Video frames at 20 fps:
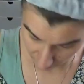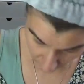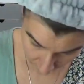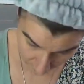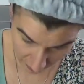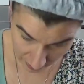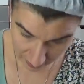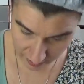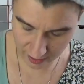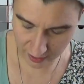
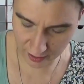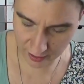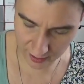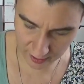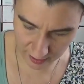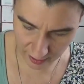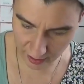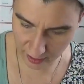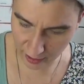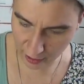Mir jetzt in den
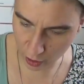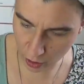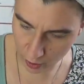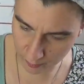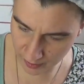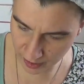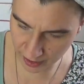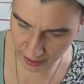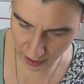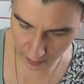Sinn
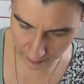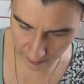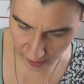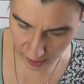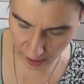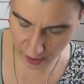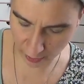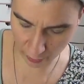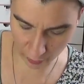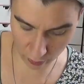gekommen, ich habe
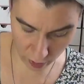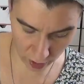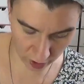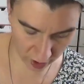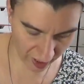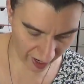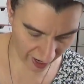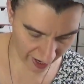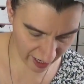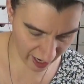hier noch
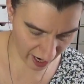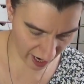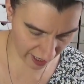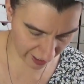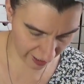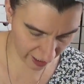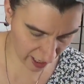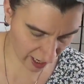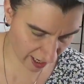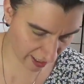drei
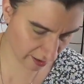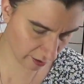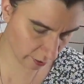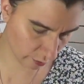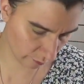Eyeliner,